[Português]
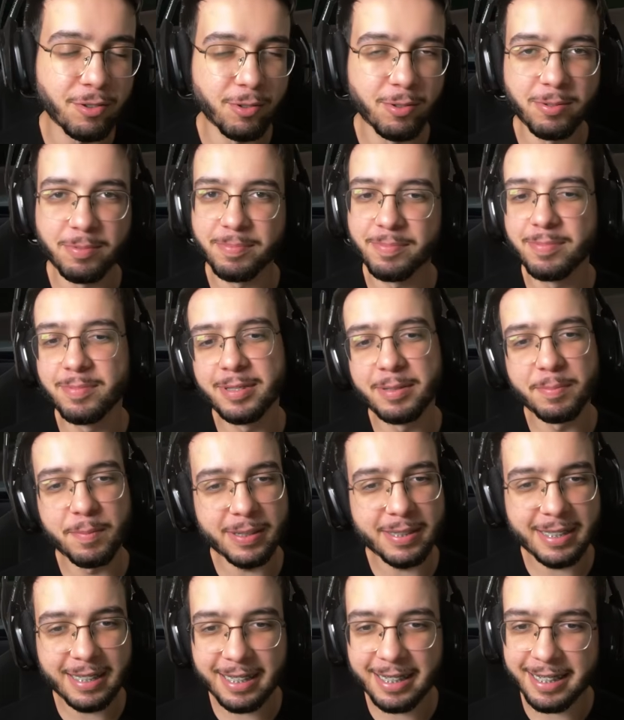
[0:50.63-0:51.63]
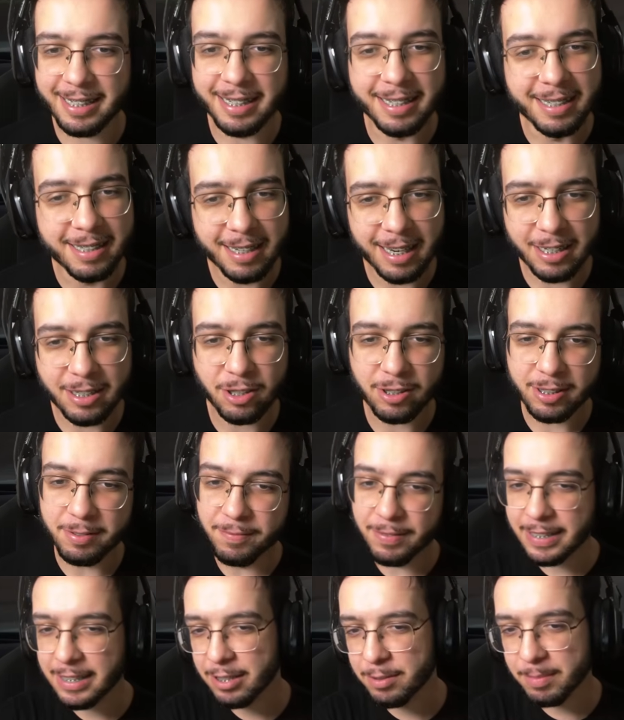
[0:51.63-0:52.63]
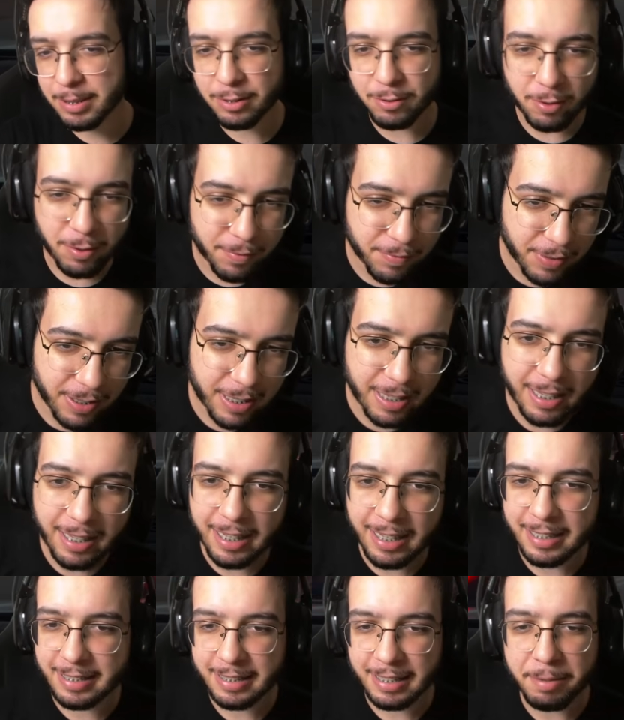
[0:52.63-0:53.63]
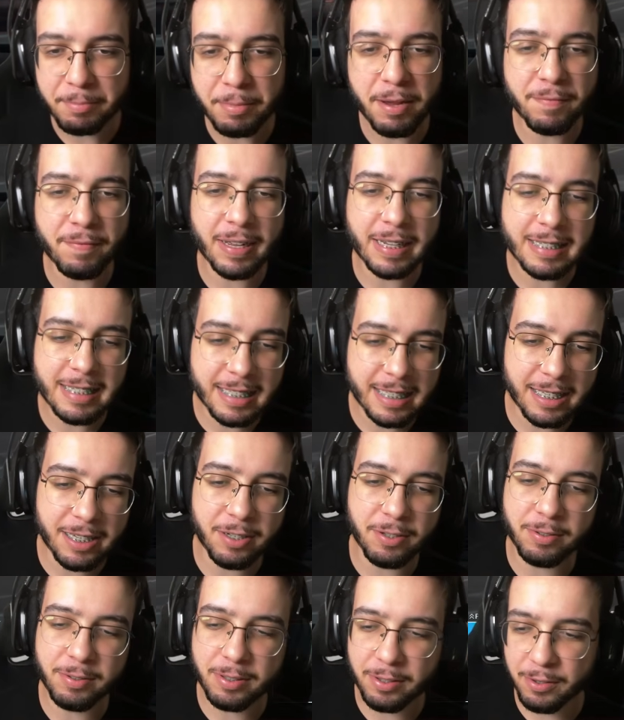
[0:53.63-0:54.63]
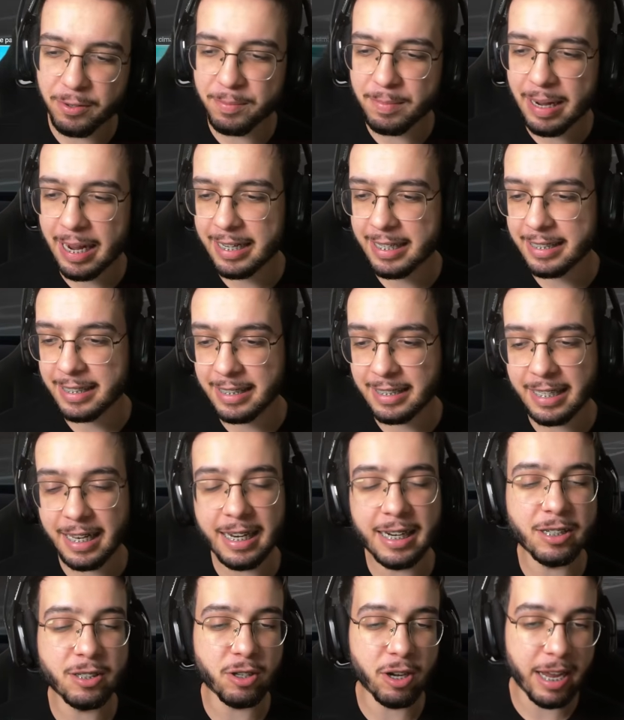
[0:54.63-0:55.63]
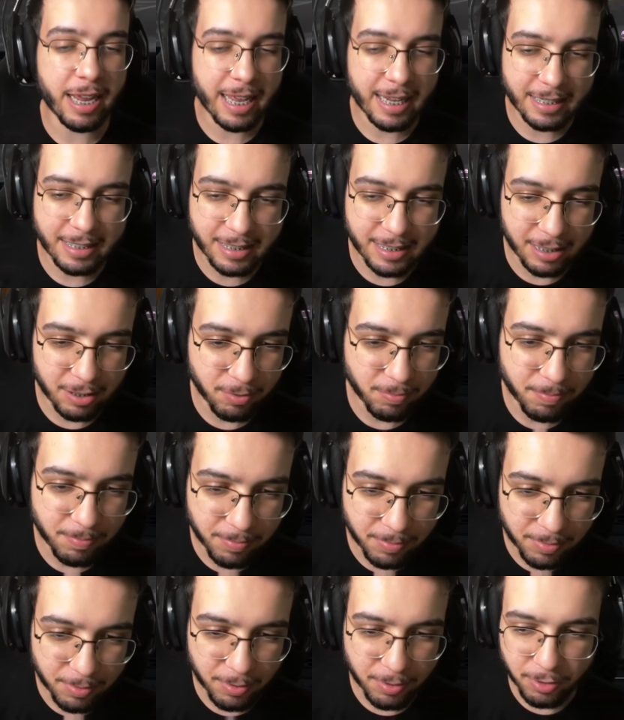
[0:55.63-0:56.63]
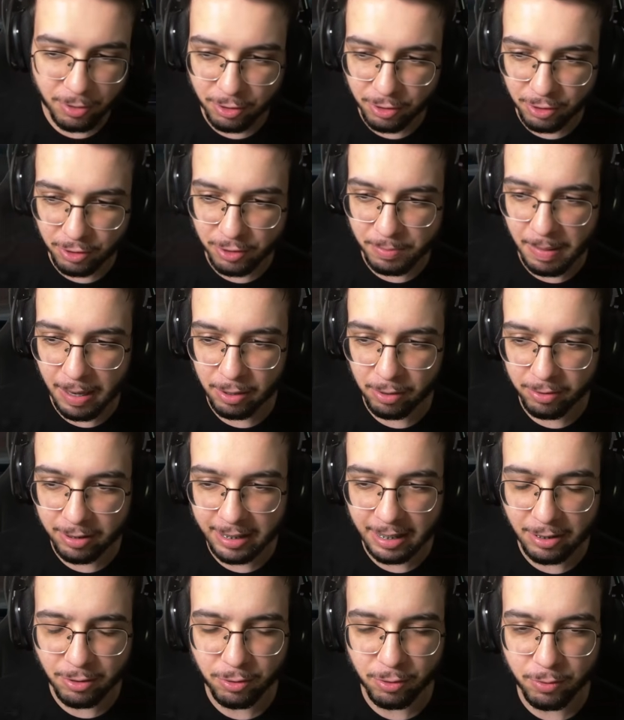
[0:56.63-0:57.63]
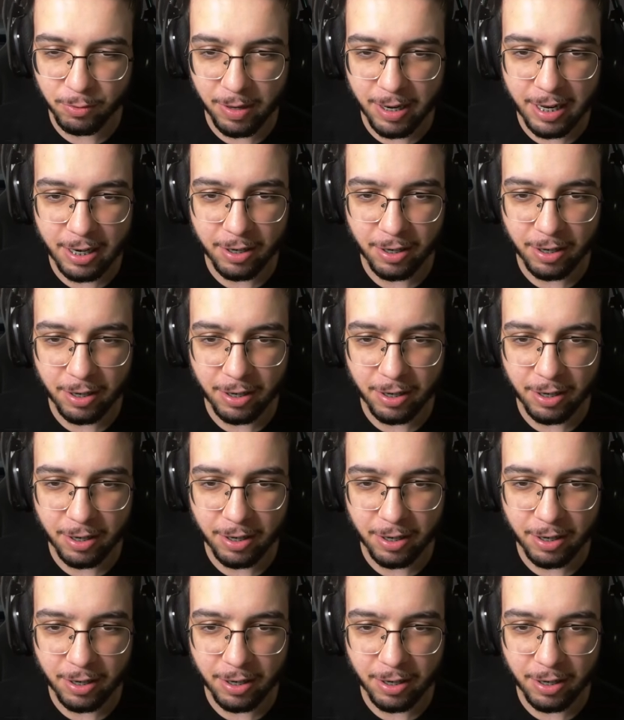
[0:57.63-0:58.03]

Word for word: o... Tipo assim, eles só estão fazendo umas curvinhas, tá bem vazio e tudo mais. E se liga só a reação do, do, dos malucos que tá junto com ele,